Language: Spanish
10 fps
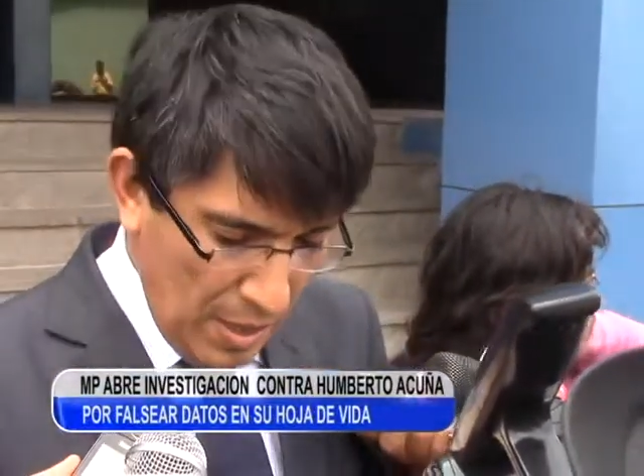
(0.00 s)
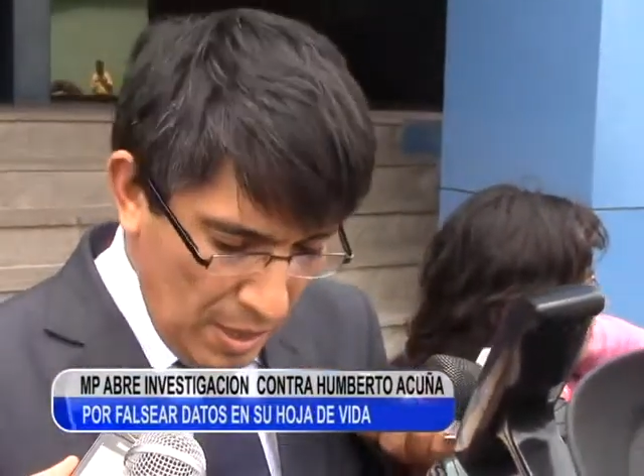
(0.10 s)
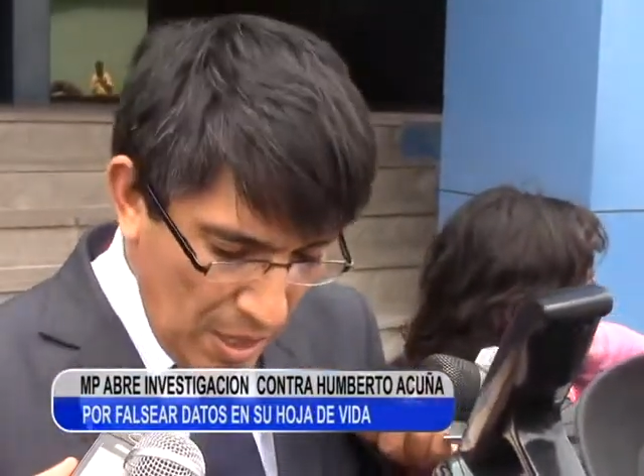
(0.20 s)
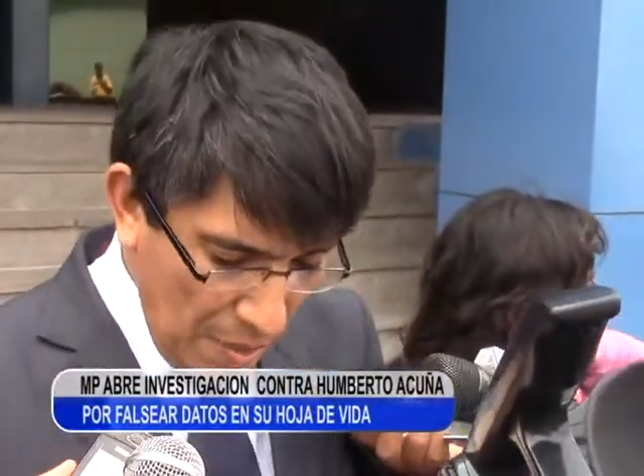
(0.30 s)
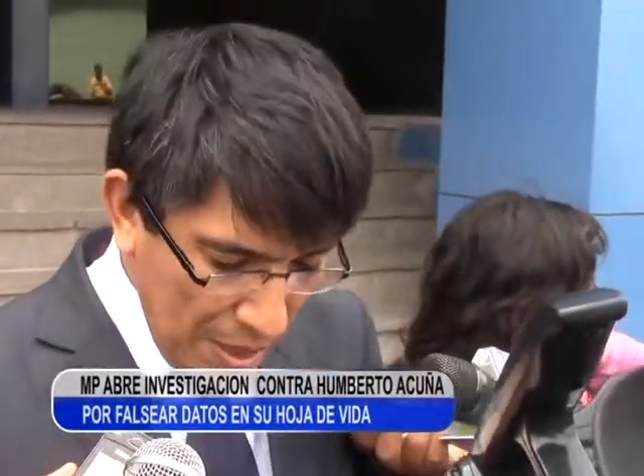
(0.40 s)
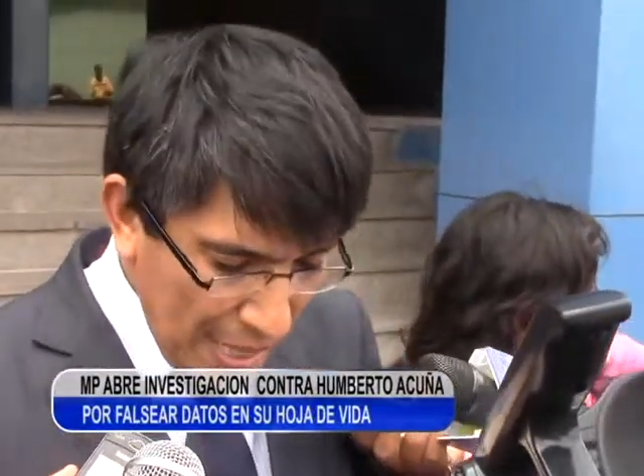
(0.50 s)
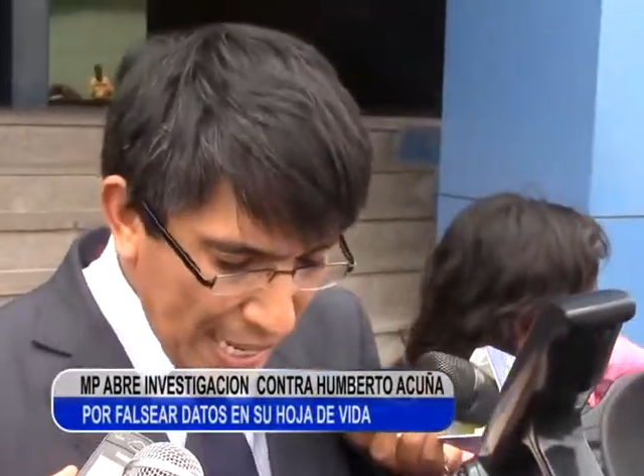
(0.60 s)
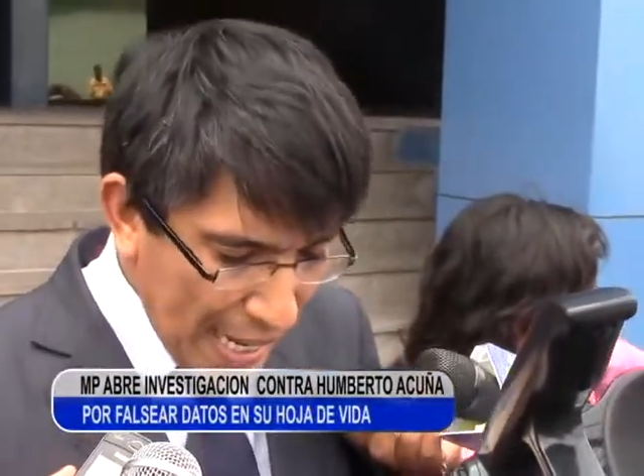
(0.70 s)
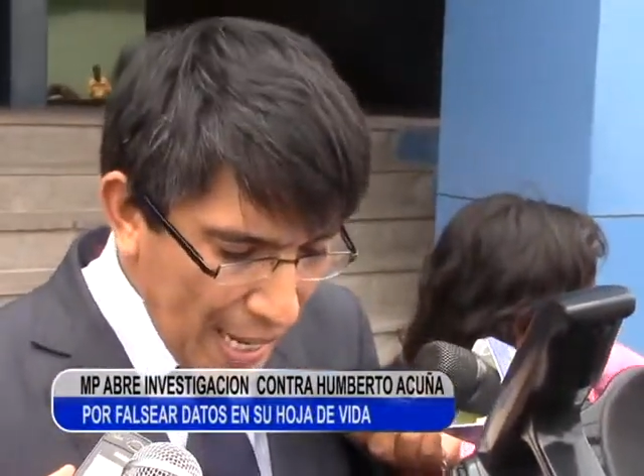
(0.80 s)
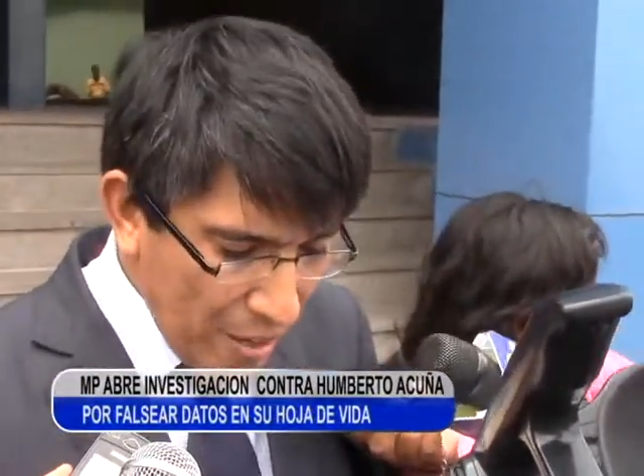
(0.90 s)
De
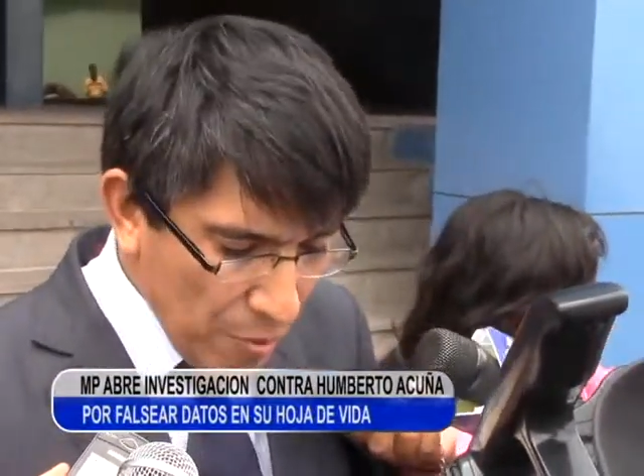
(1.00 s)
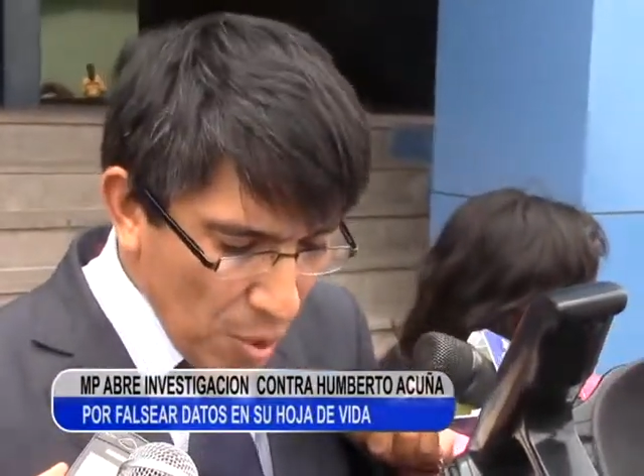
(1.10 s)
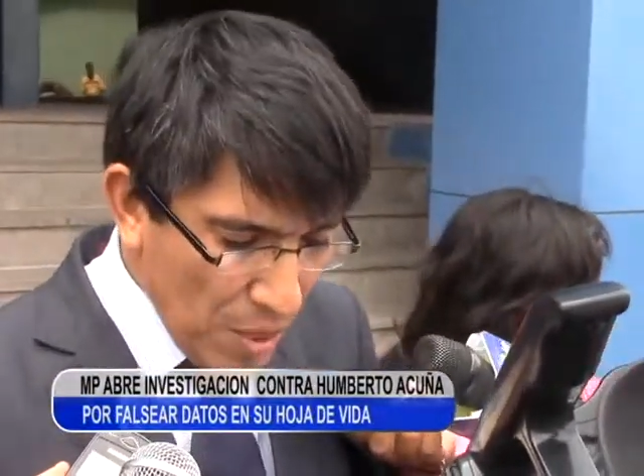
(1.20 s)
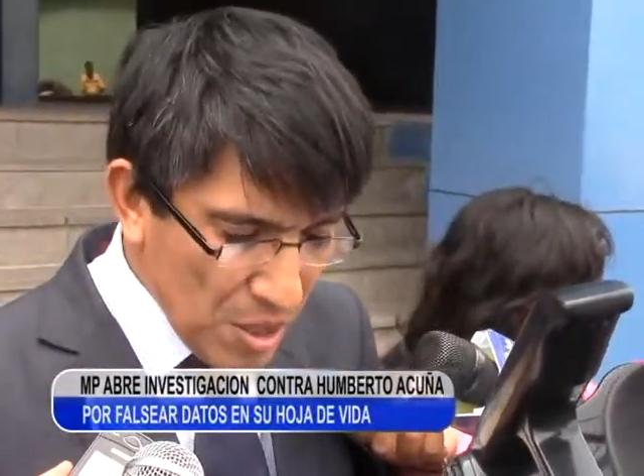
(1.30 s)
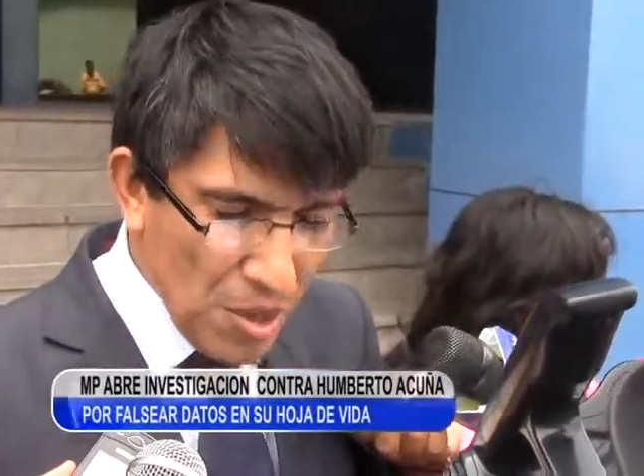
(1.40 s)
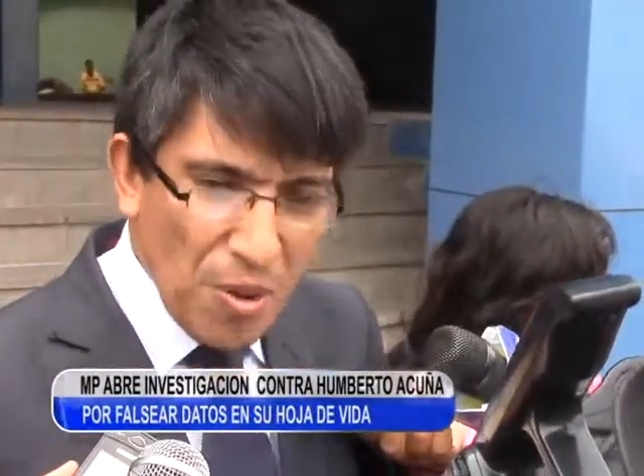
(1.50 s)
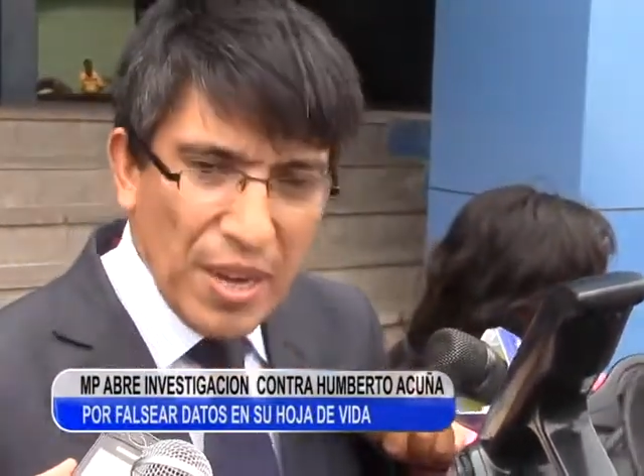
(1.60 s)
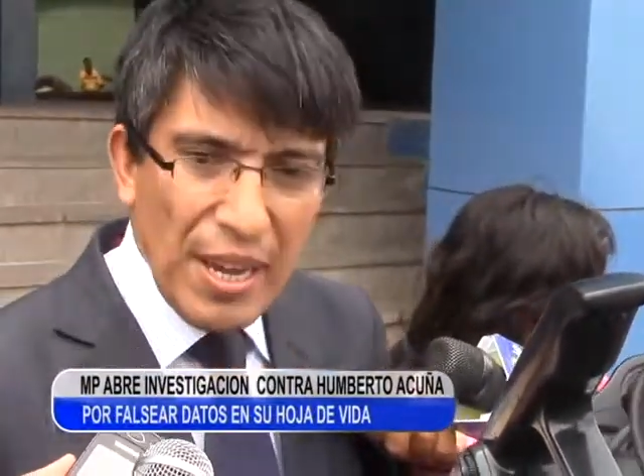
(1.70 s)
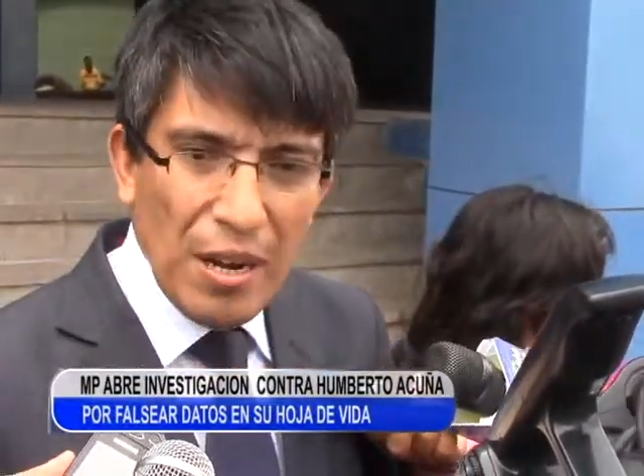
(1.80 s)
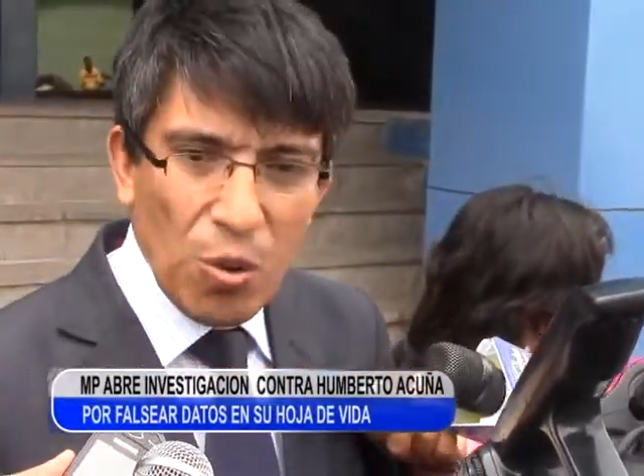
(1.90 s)
manera que la información
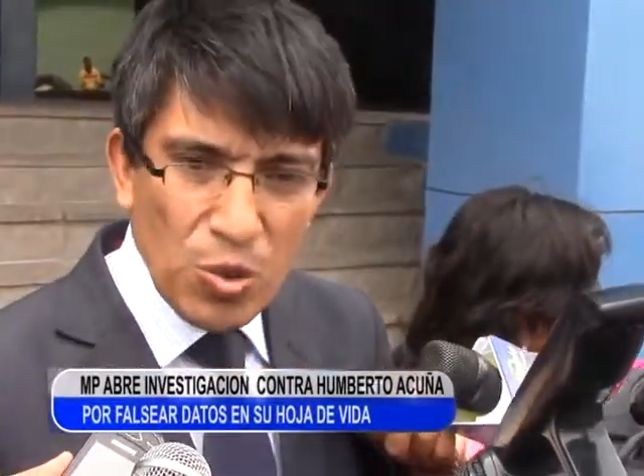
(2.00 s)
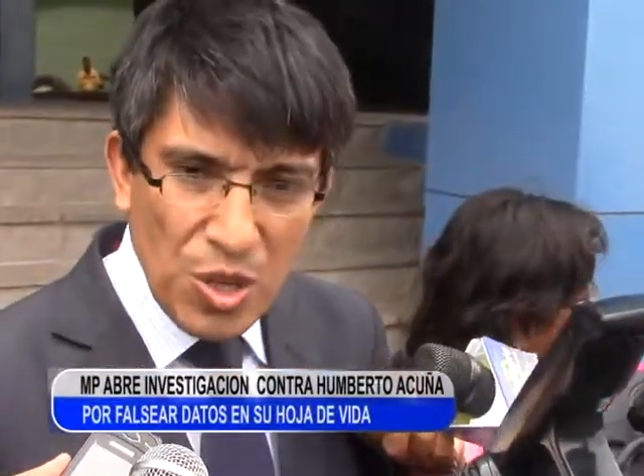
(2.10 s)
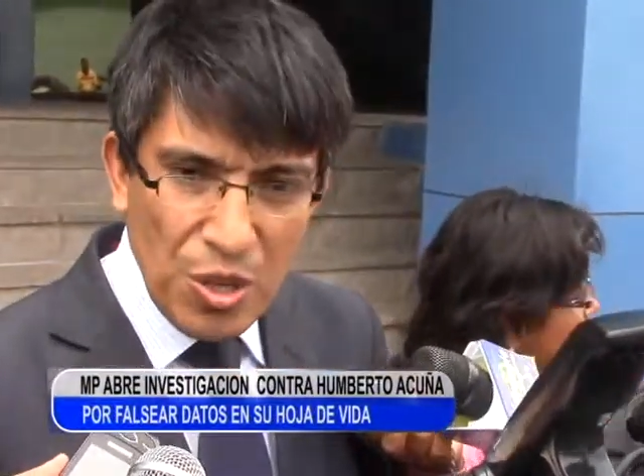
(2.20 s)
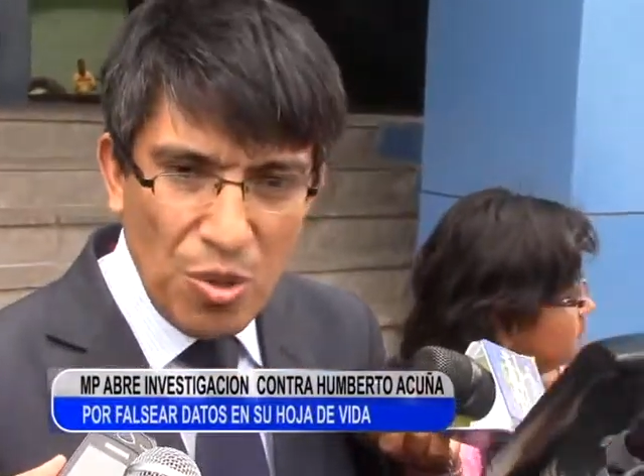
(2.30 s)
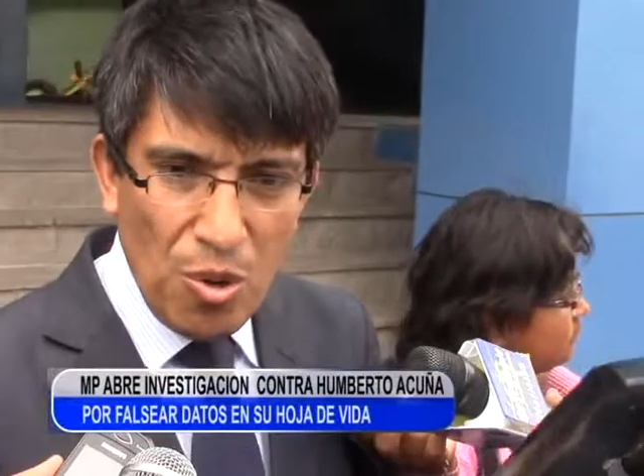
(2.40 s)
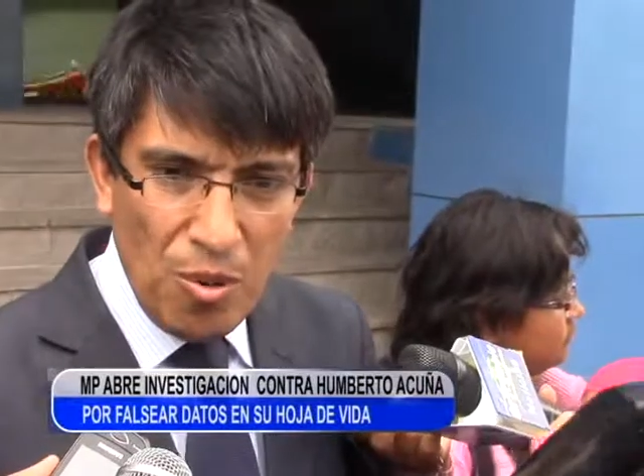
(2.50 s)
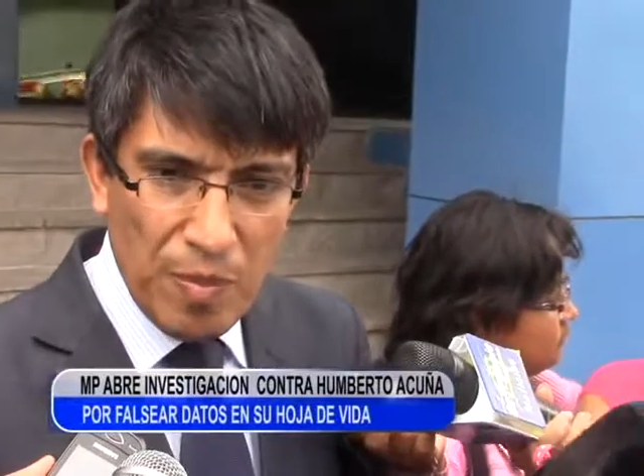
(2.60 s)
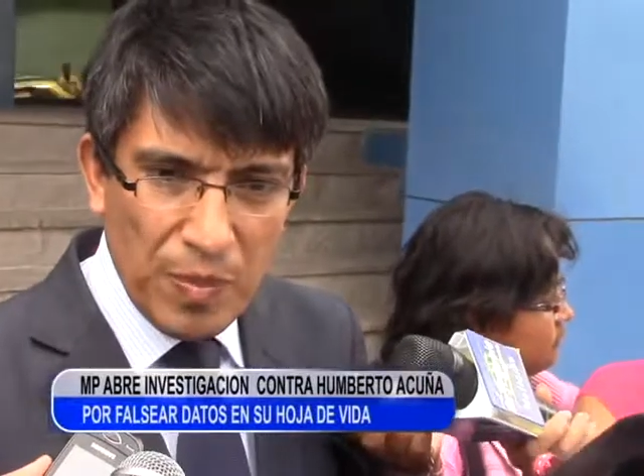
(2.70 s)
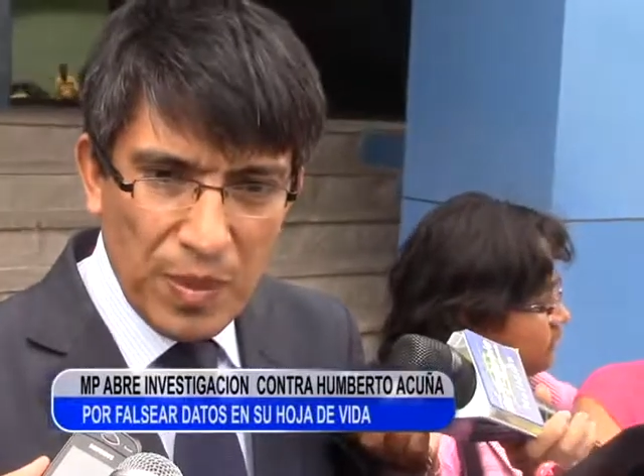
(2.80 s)
que él consignó